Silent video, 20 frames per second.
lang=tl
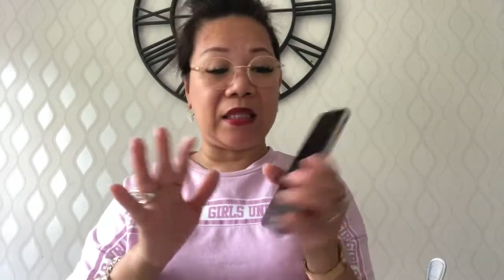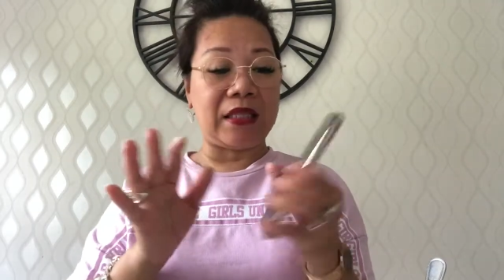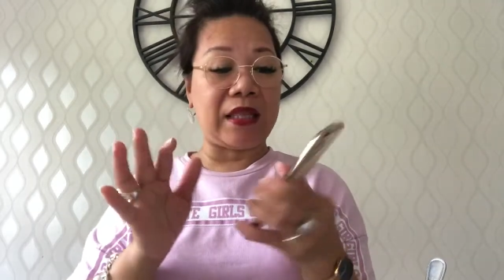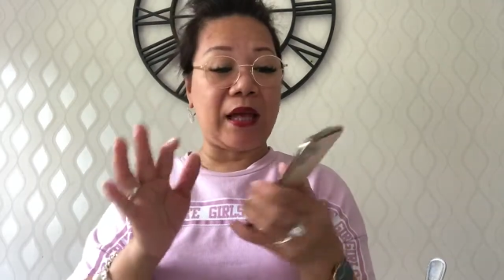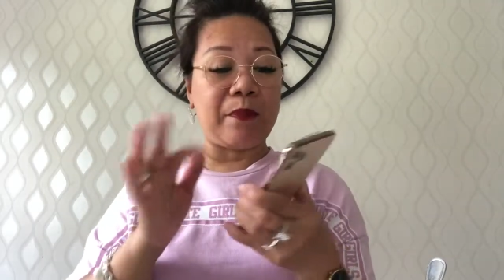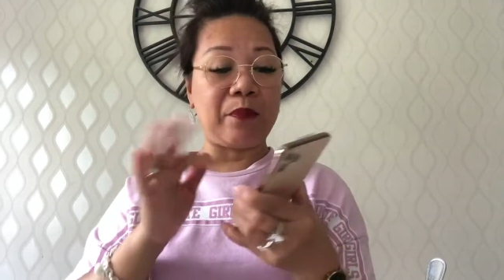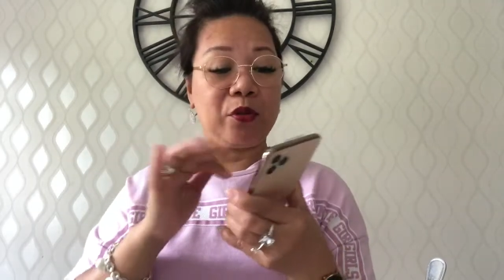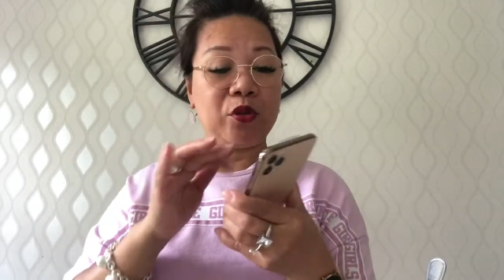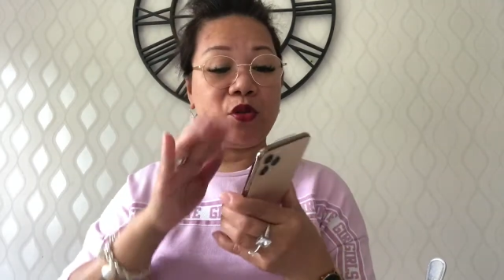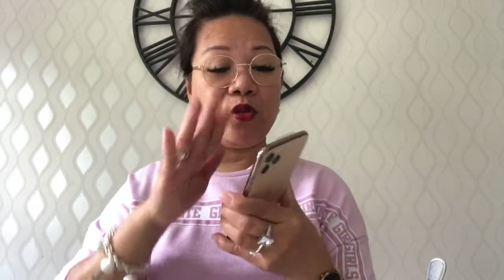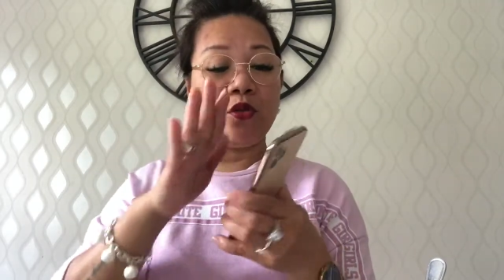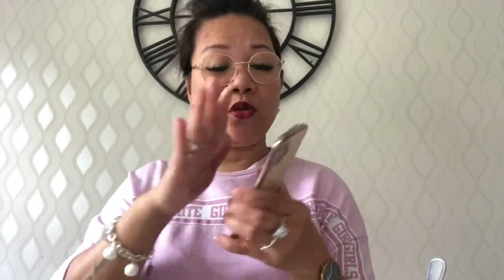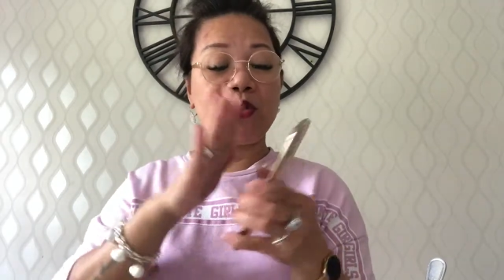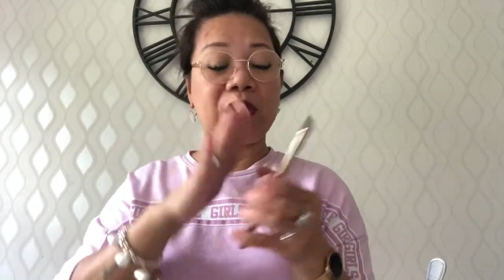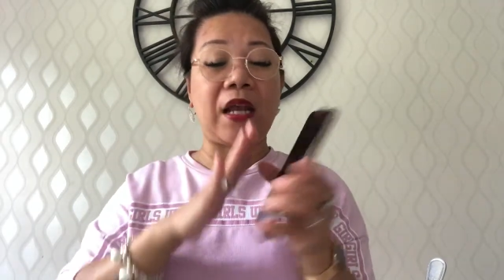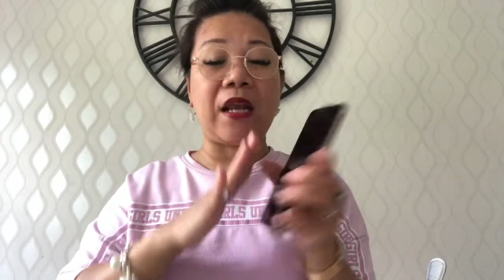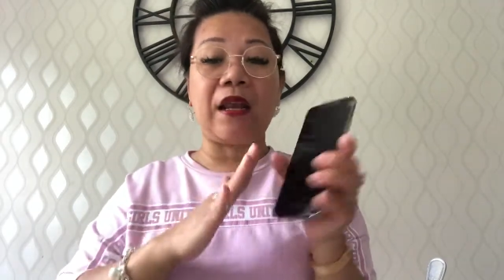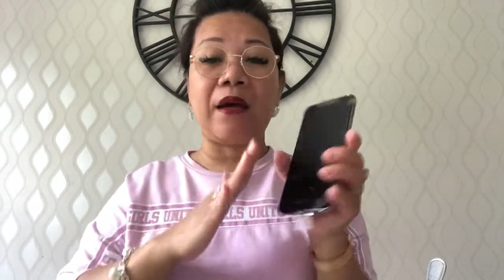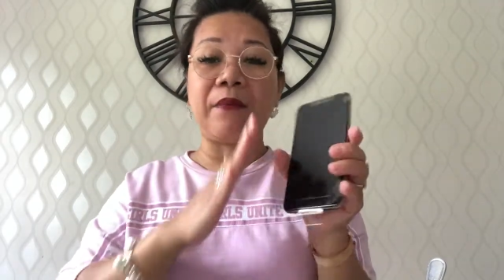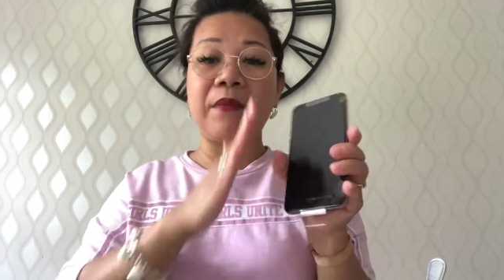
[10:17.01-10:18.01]
Tapos yung
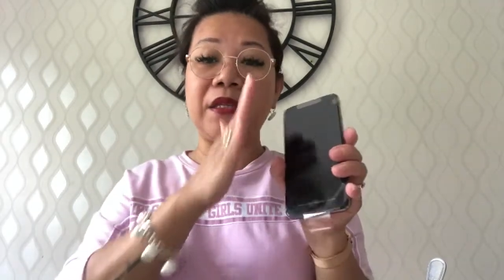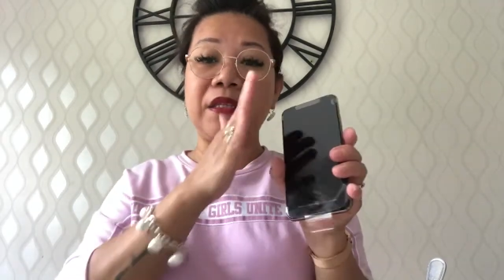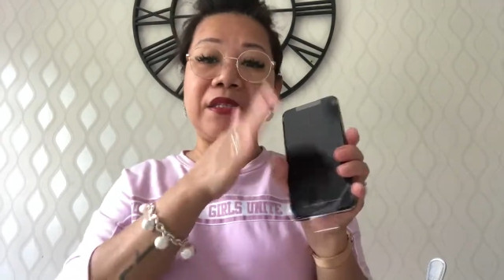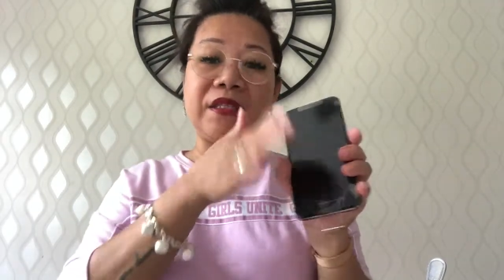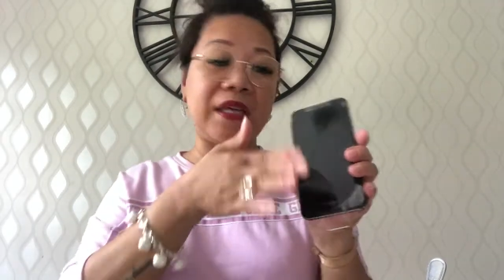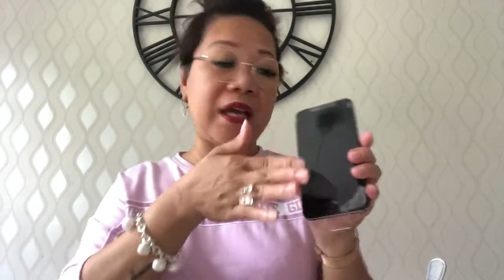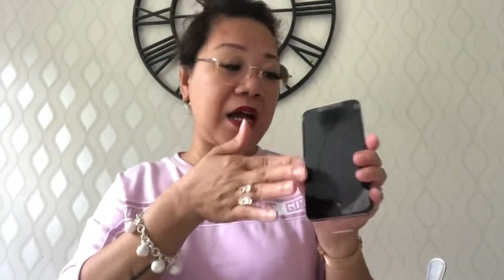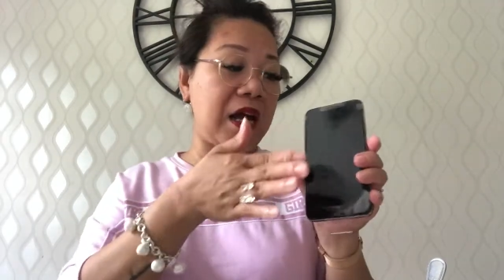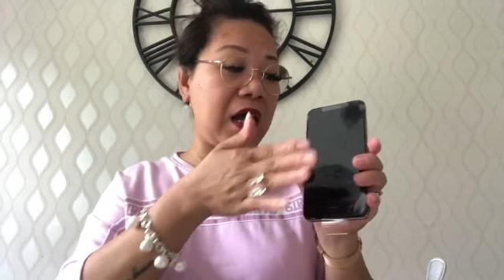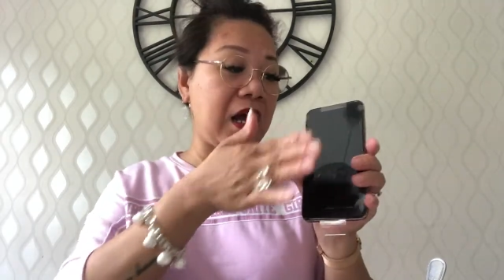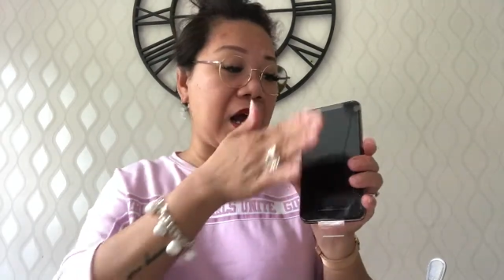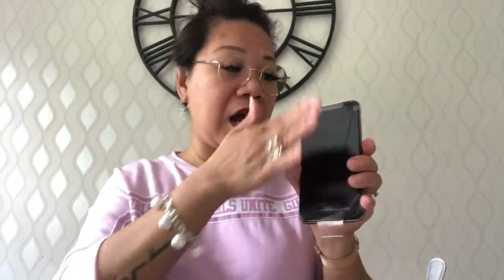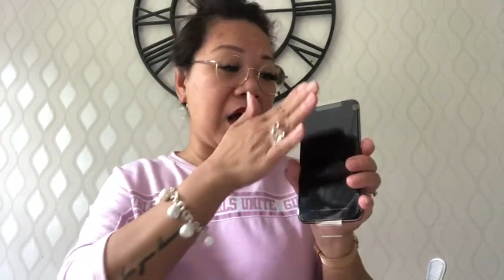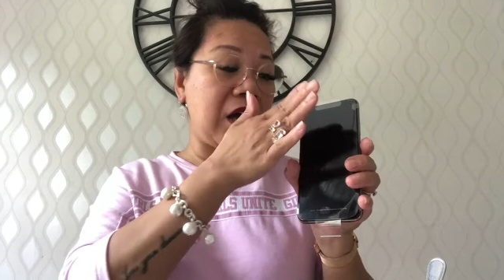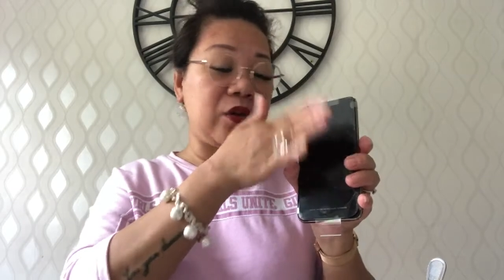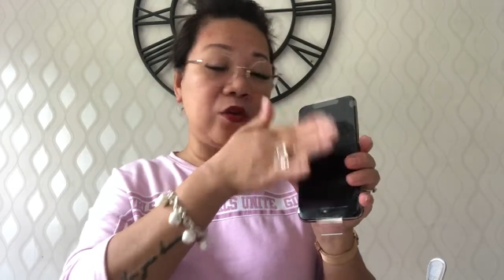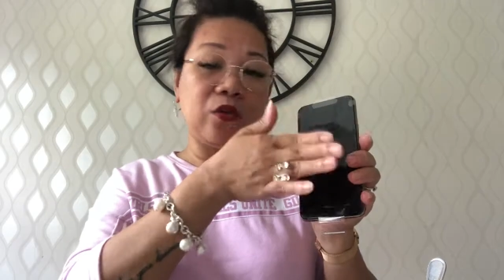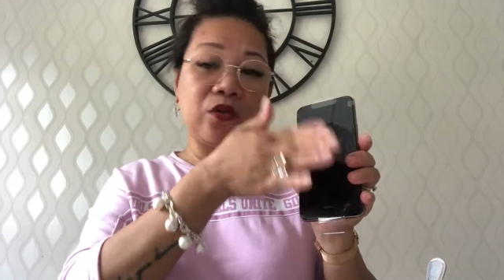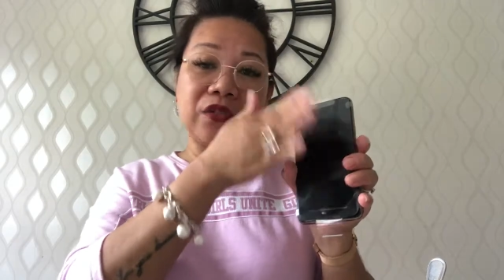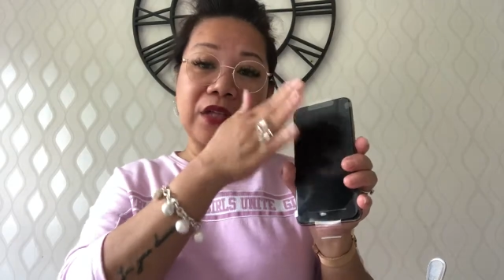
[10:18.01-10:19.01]
salamin niya,
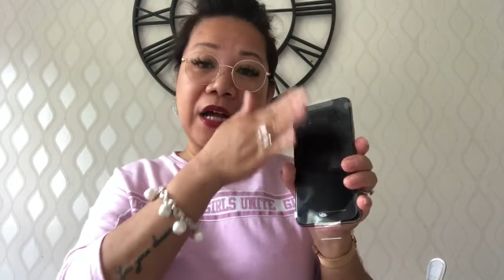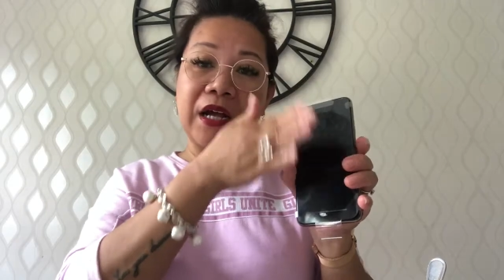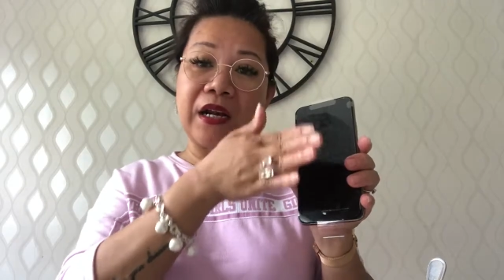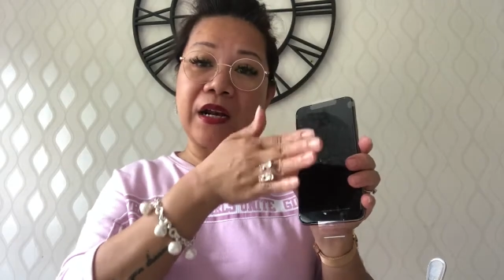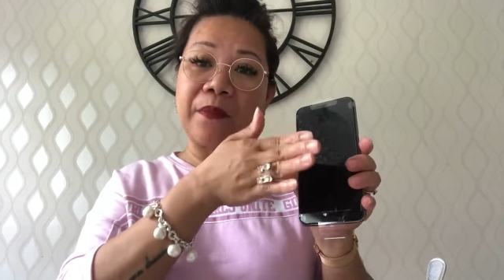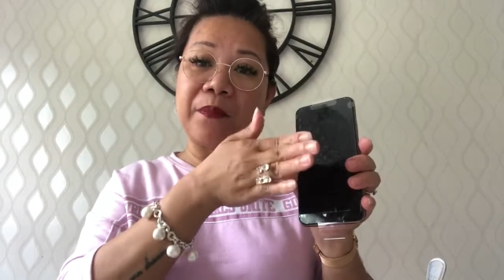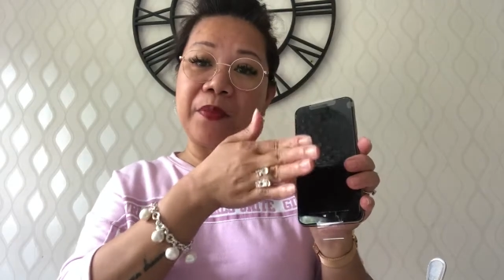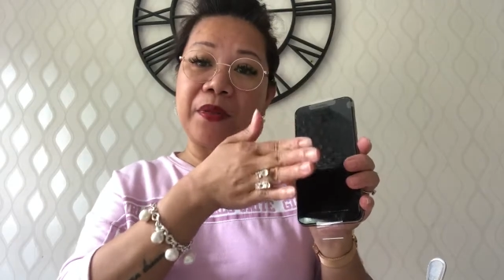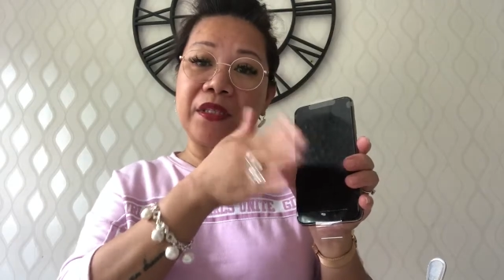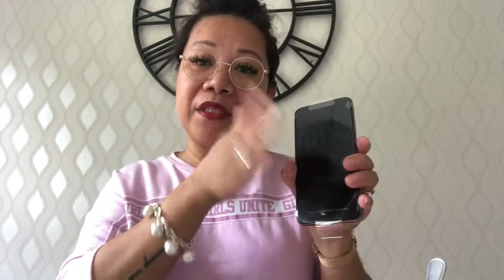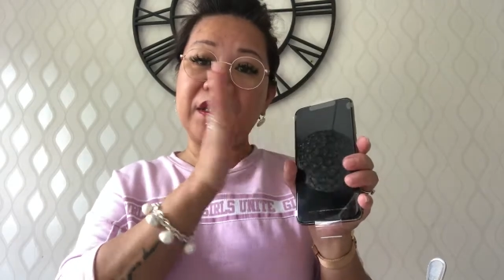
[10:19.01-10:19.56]
yung sa harapat